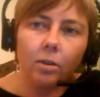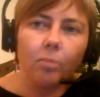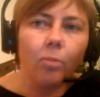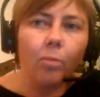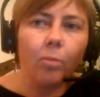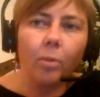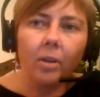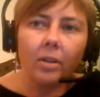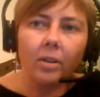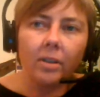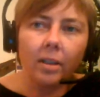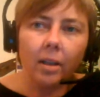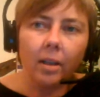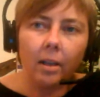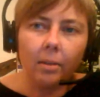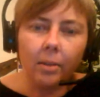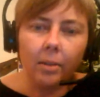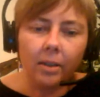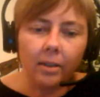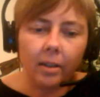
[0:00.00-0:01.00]
como pueden ser
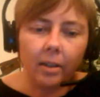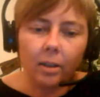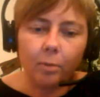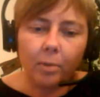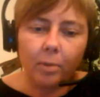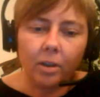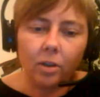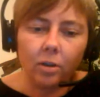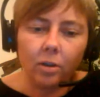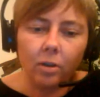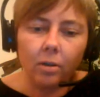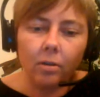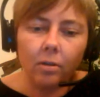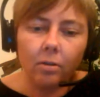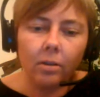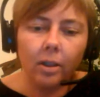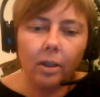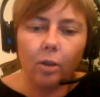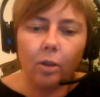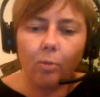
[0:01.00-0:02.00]
la libertad de
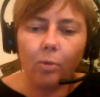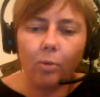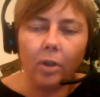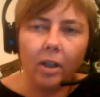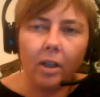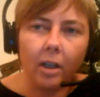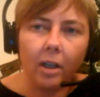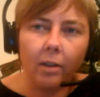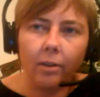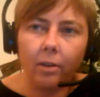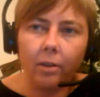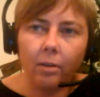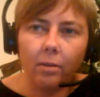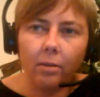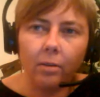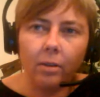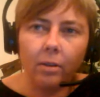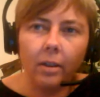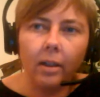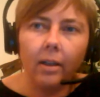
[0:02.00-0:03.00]
expresión, de
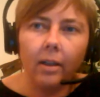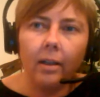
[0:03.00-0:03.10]
comunicación,